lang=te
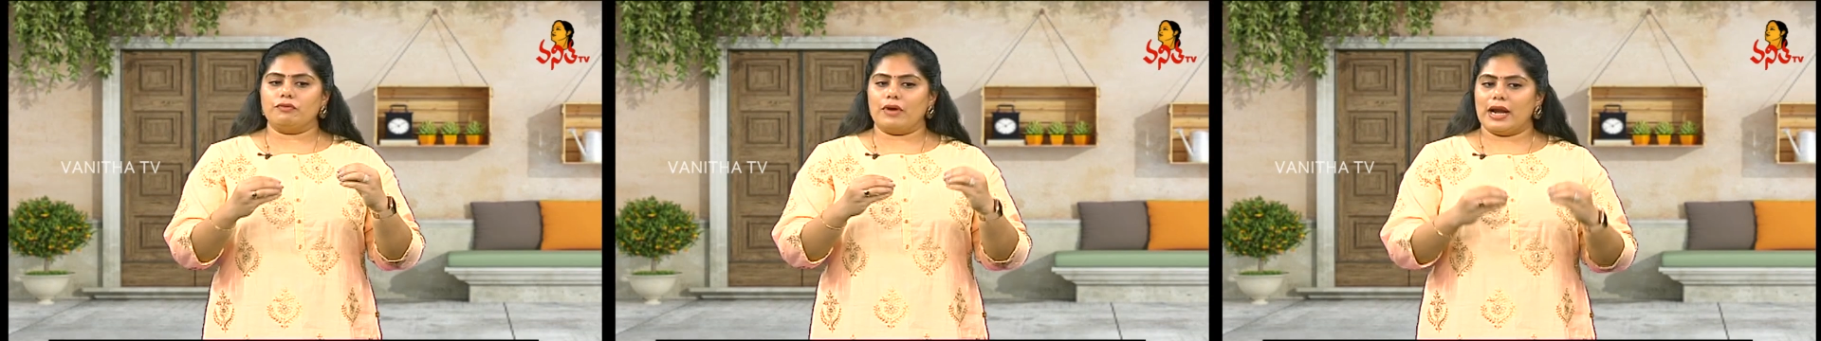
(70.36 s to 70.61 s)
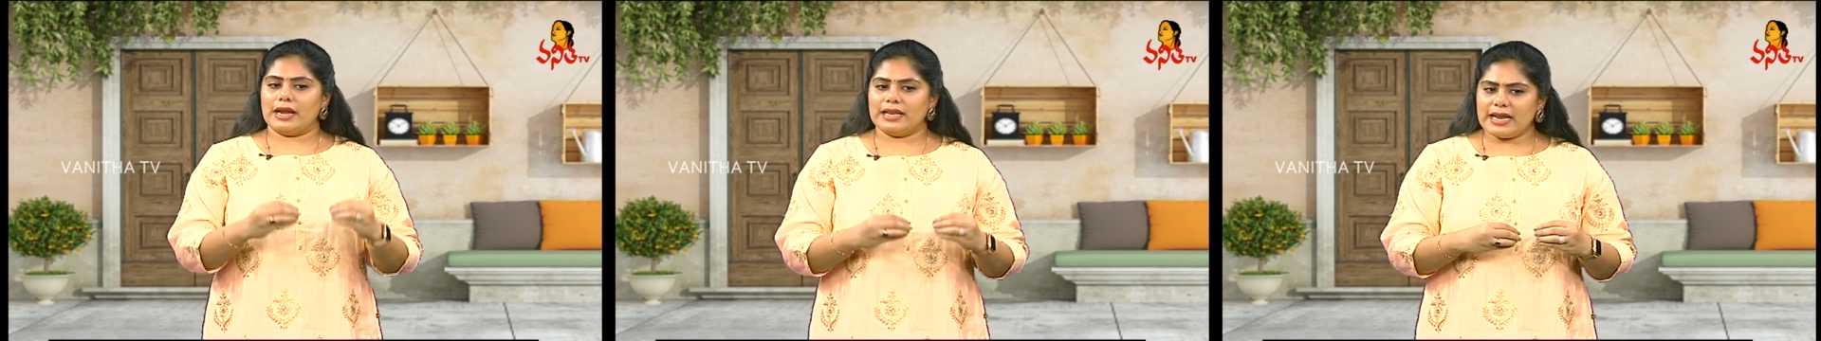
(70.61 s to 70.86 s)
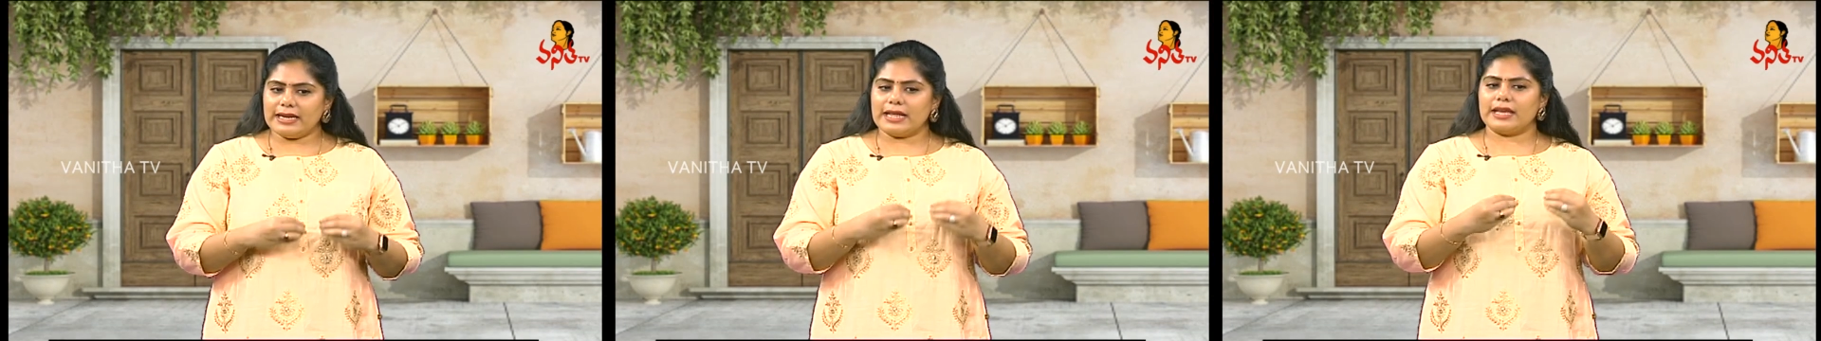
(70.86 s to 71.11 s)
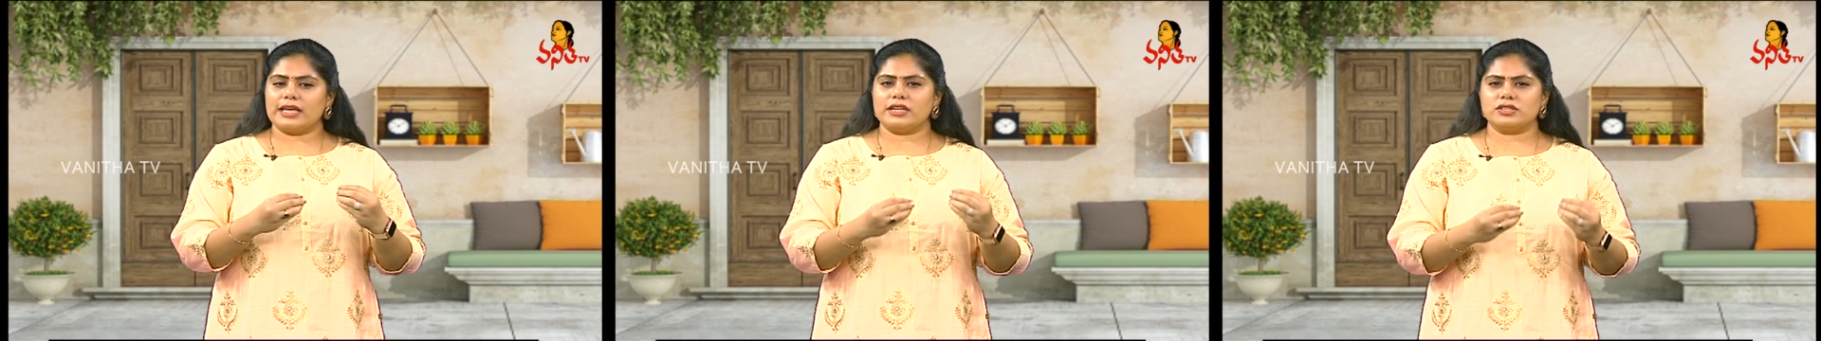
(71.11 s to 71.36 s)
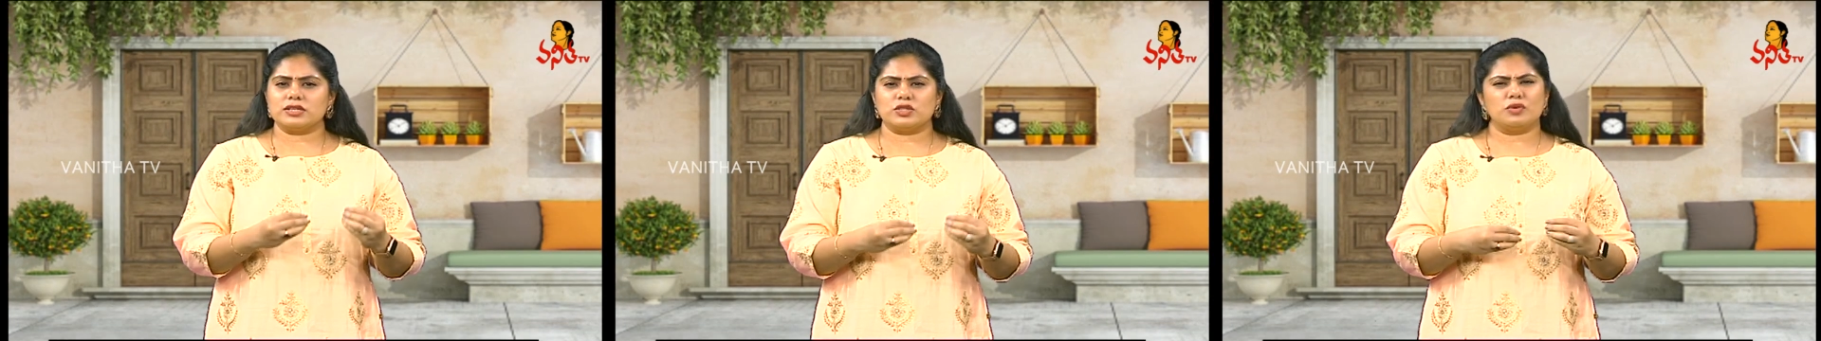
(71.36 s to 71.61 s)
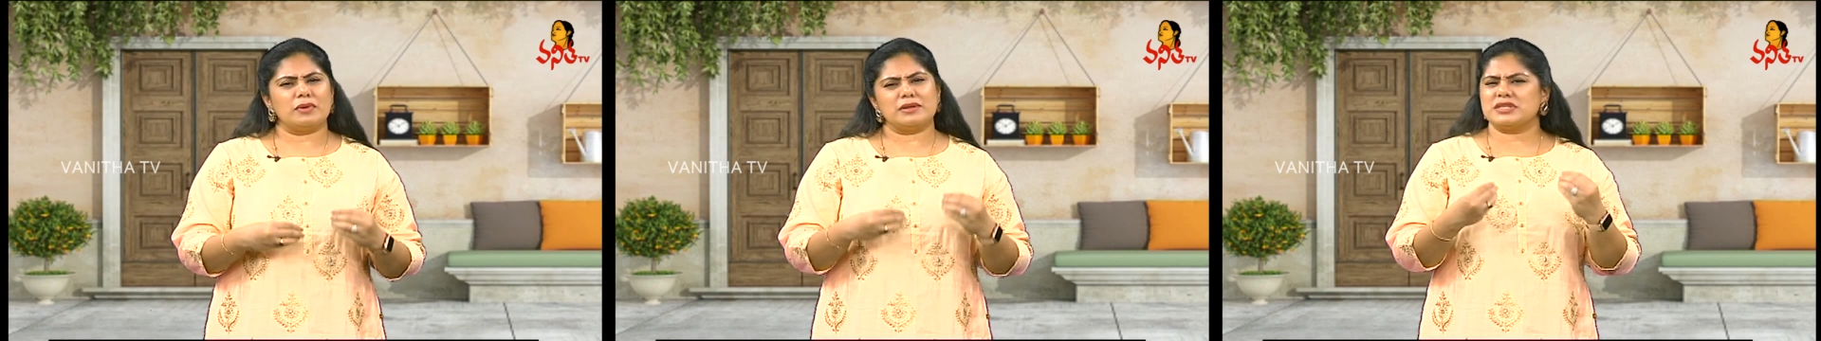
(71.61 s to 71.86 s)
వాళ్ళనే టేక్ కేర్ చేస్తూ
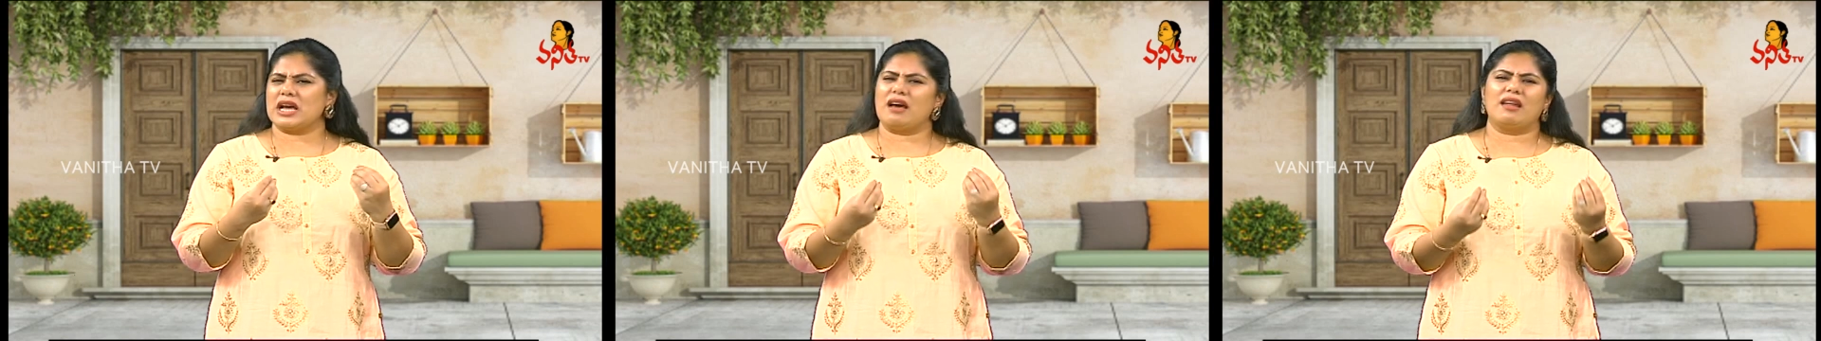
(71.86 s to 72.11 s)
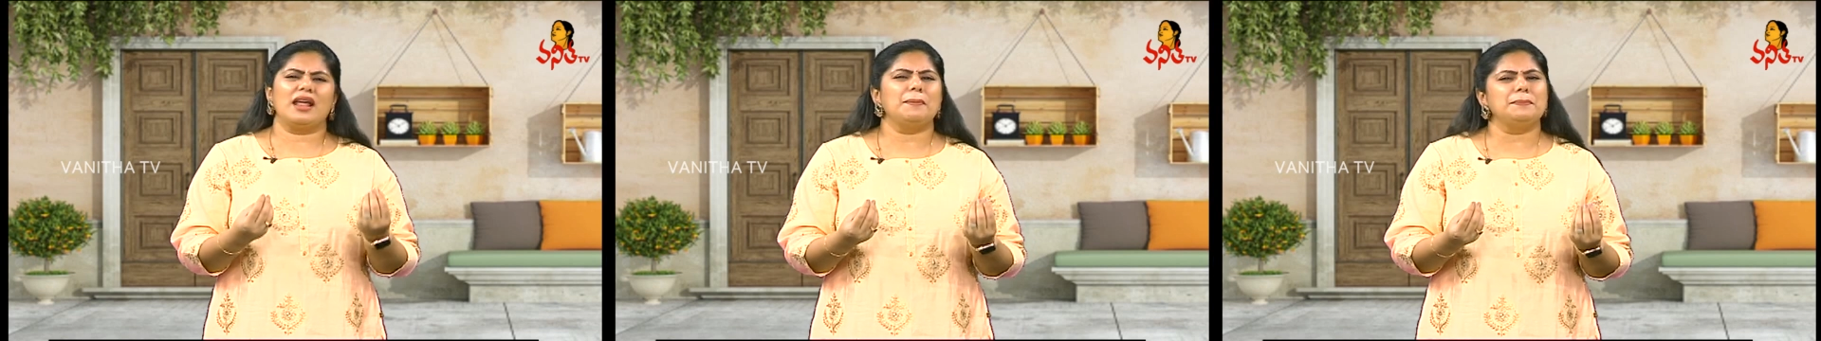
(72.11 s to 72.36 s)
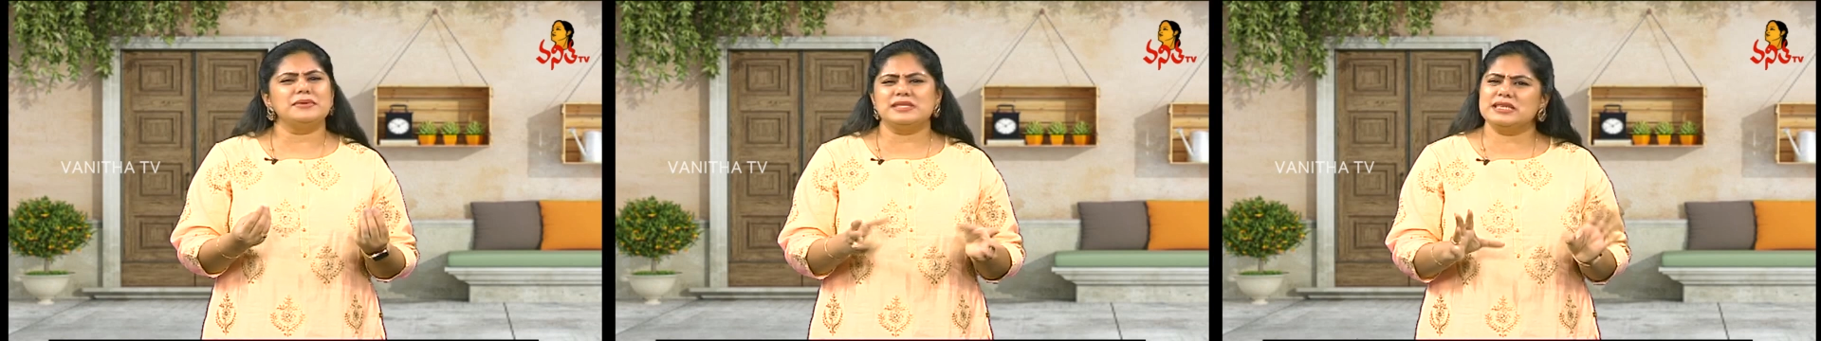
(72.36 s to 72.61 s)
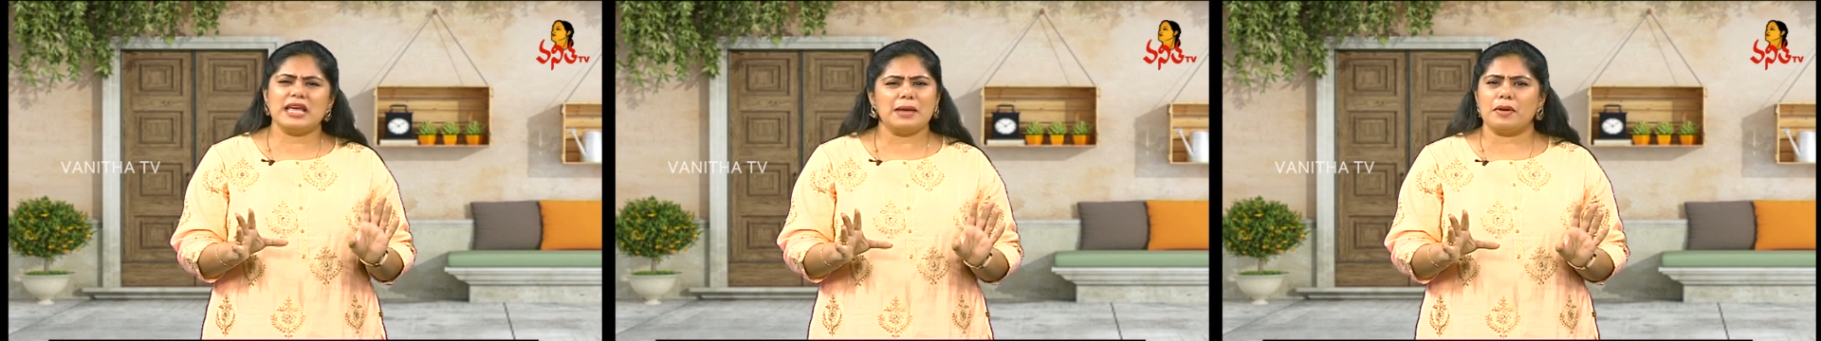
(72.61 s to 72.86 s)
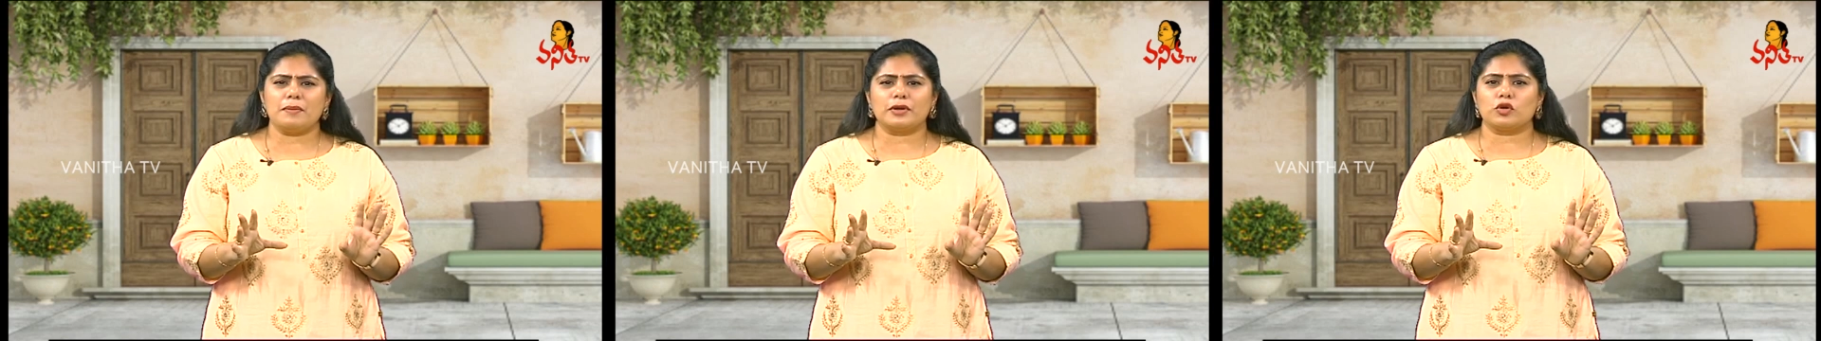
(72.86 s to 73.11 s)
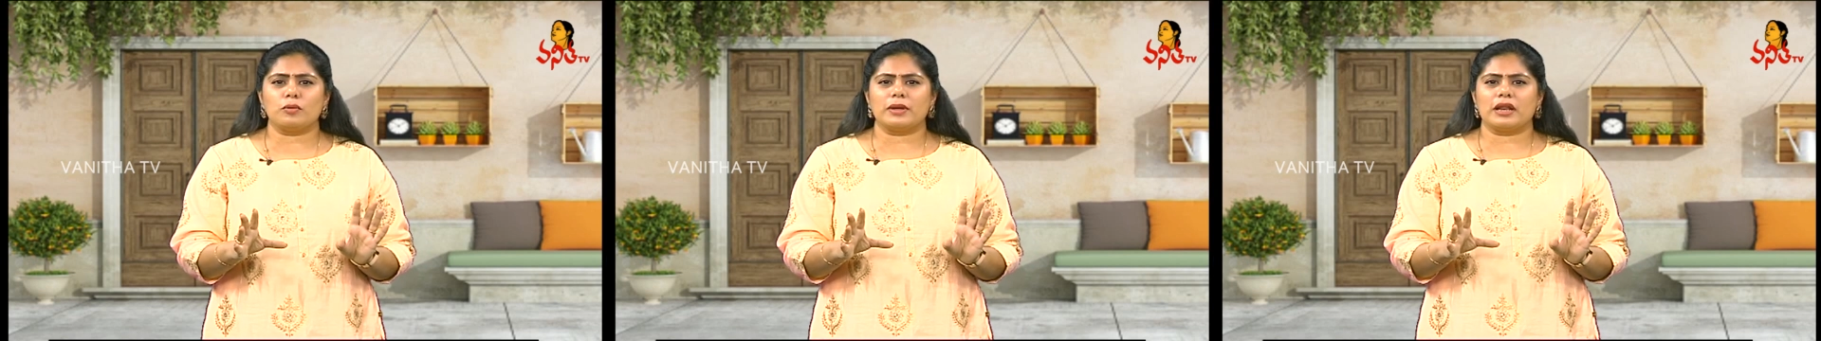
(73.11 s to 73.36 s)
మనం చాలా బిజీ
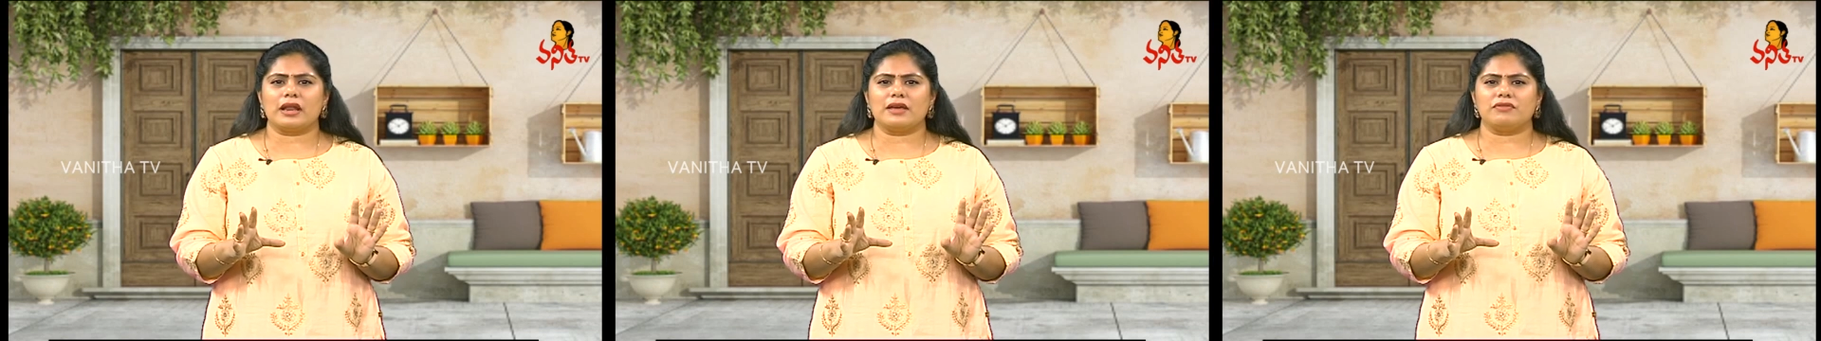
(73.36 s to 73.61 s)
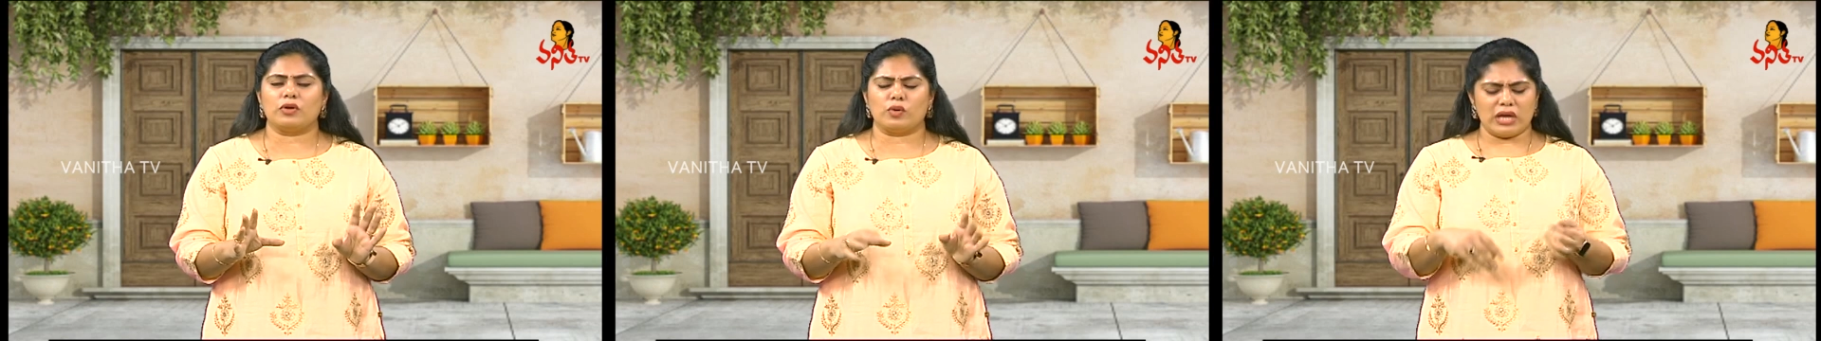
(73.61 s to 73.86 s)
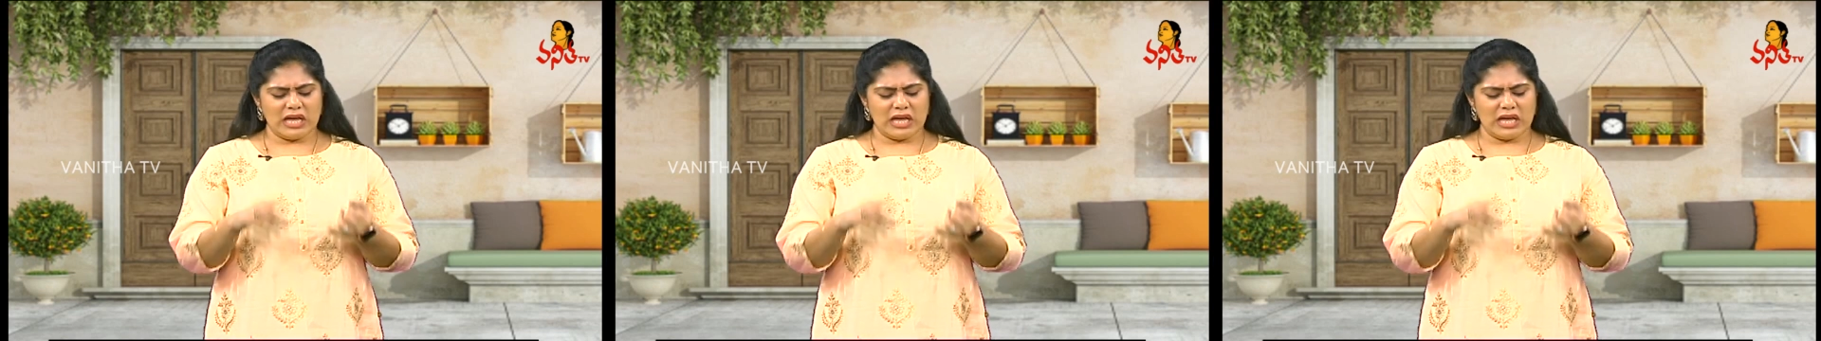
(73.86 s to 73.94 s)
అయిపోయామనుకో మన లైఫ్లో